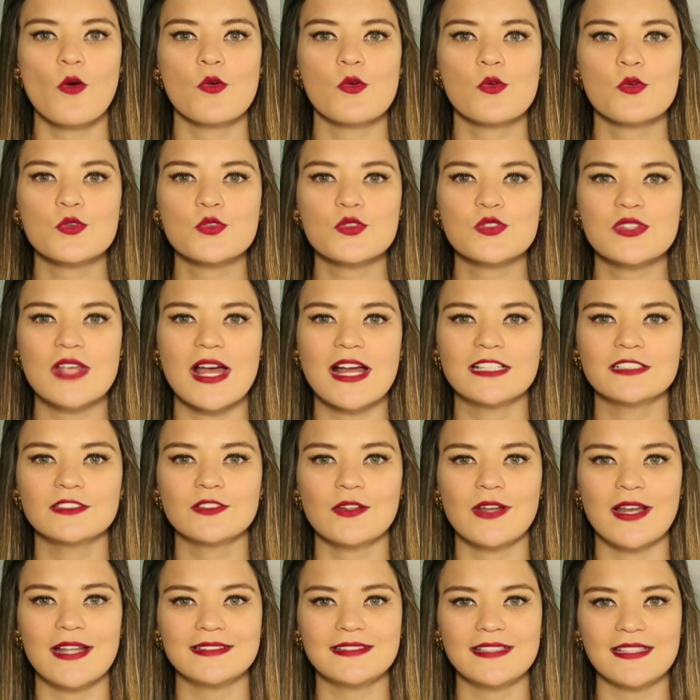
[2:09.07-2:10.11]
usando
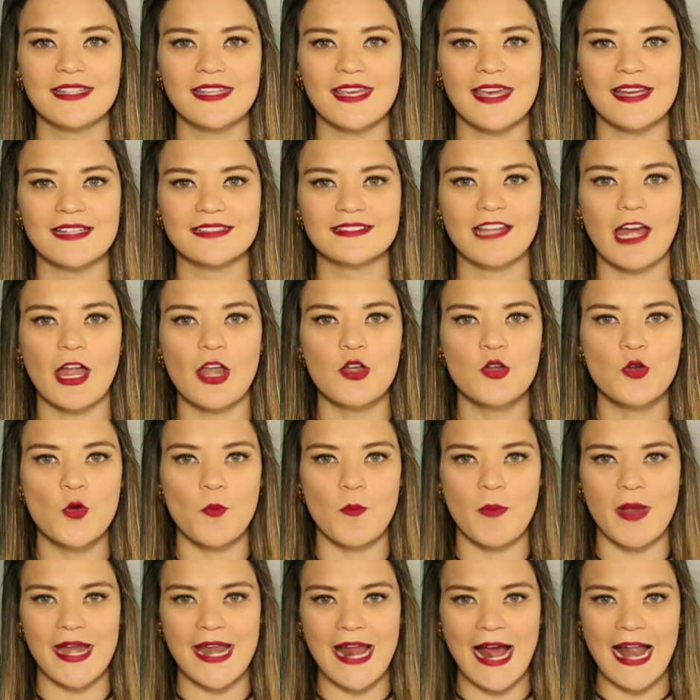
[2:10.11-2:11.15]
la etiqueta
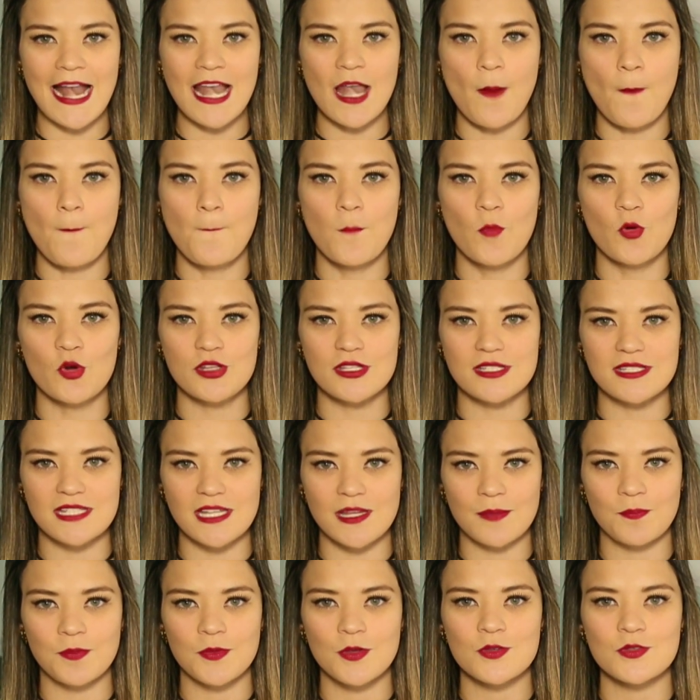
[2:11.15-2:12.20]
numeral
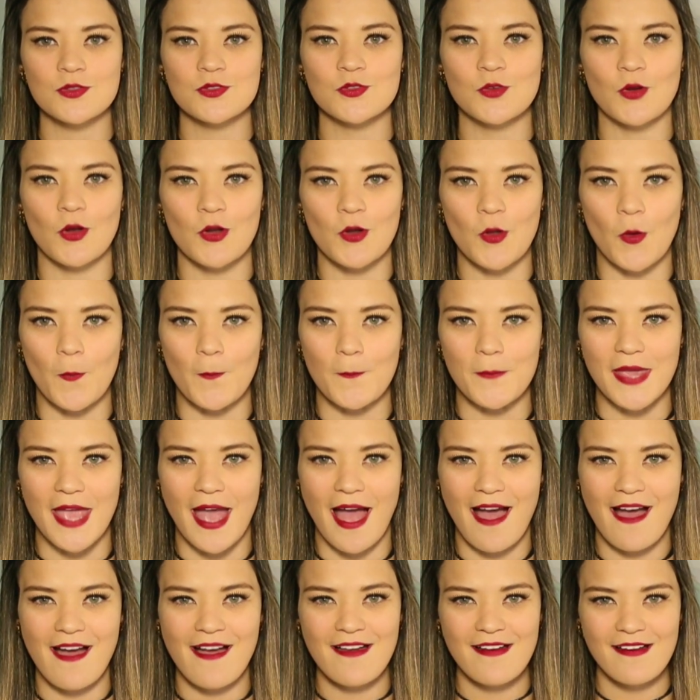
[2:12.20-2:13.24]
Municipios Colombia.
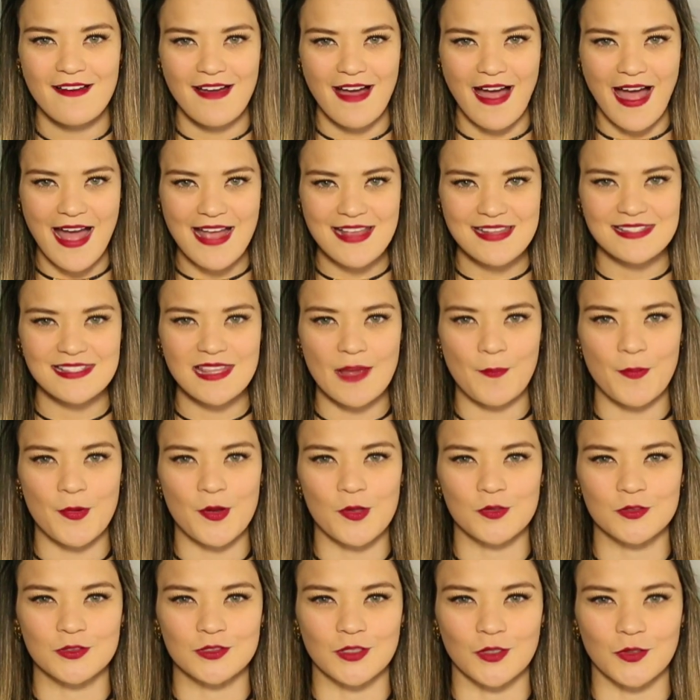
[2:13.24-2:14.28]
Hasta
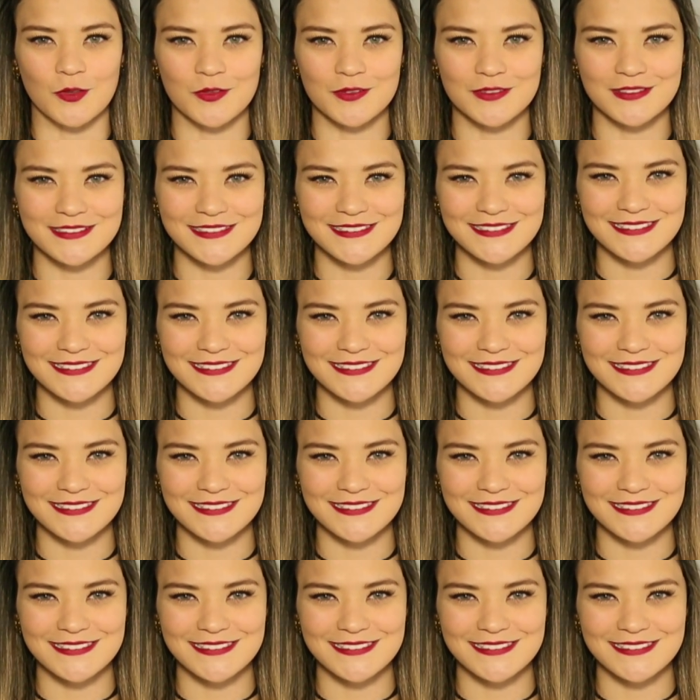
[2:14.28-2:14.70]
pronto.